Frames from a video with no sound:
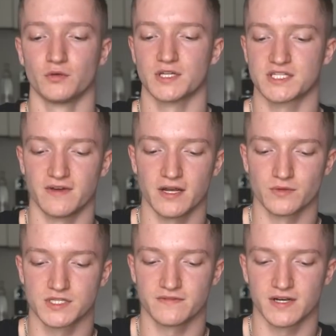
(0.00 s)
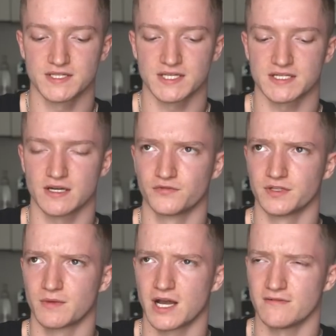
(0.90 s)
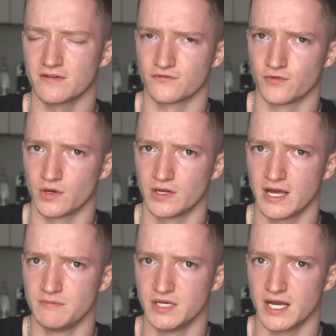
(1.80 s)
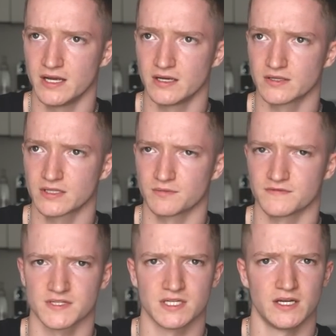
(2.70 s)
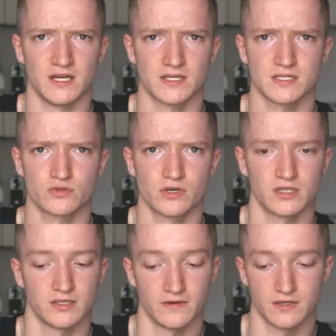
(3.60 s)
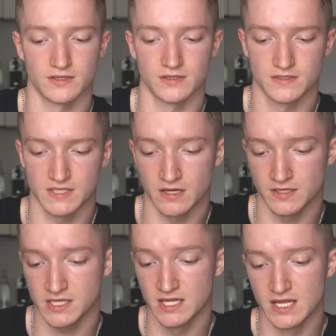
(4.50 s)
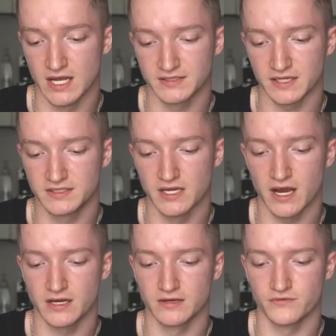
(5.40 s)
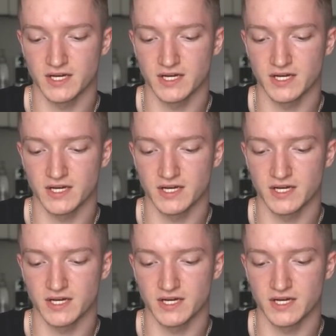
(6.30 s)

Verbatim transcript: Nummer 2 und zwar ist das auf dem Cover von NBA. Ich glaube, es war sein erster Track, der war äh, sehr nice. Er trägt hier ein äh,